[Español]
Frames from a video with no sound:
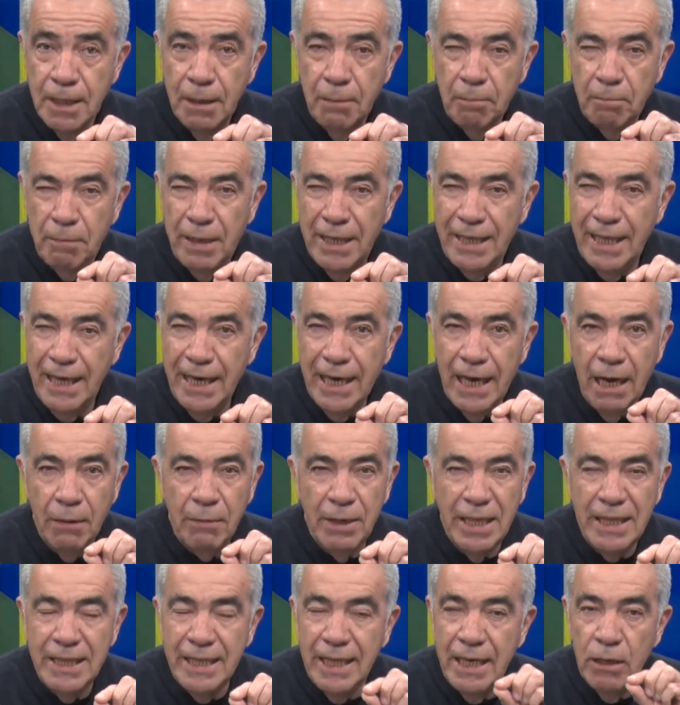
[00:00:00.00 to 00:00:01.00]
¿Me deja
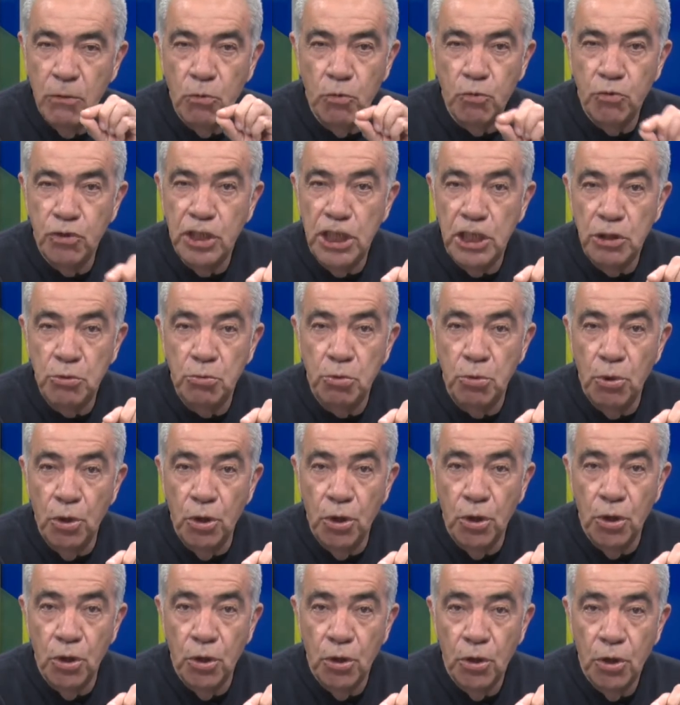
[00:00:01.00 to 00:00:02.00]
vender un
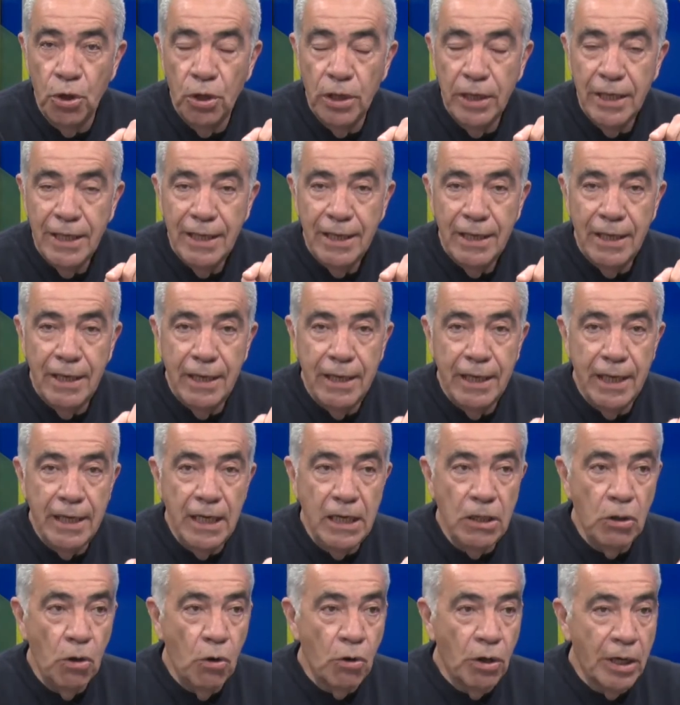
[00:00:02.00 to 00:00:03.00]
título?
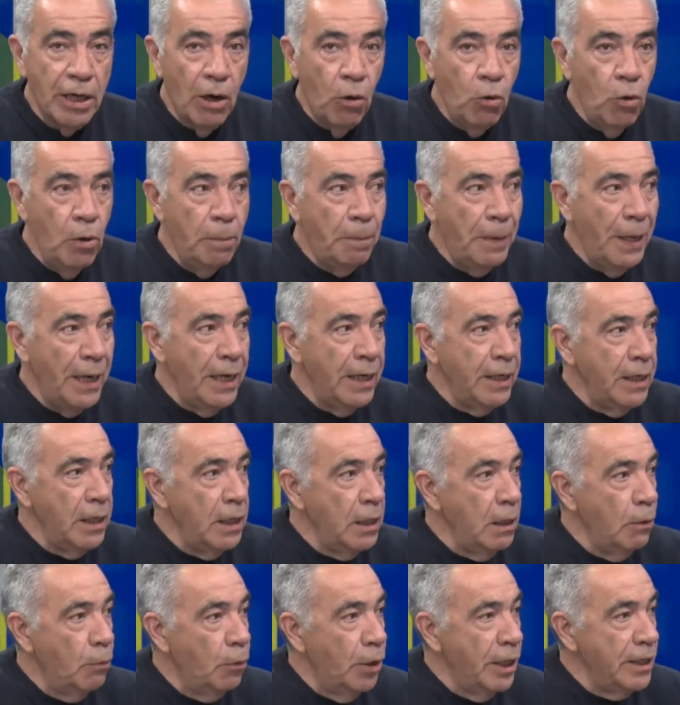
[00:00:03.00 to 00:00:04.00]
Ingeniero Raúl
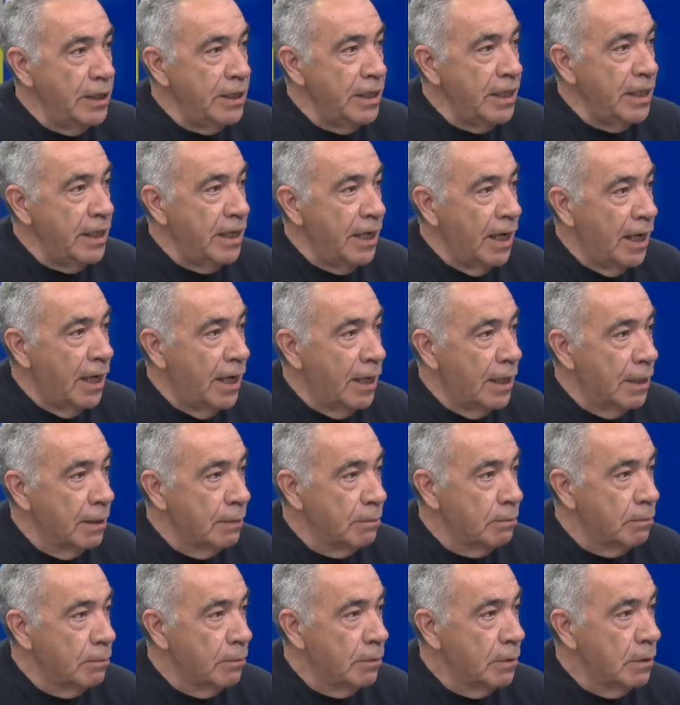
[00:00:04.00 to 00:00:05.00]
Pellegrini, buen día. Buen día.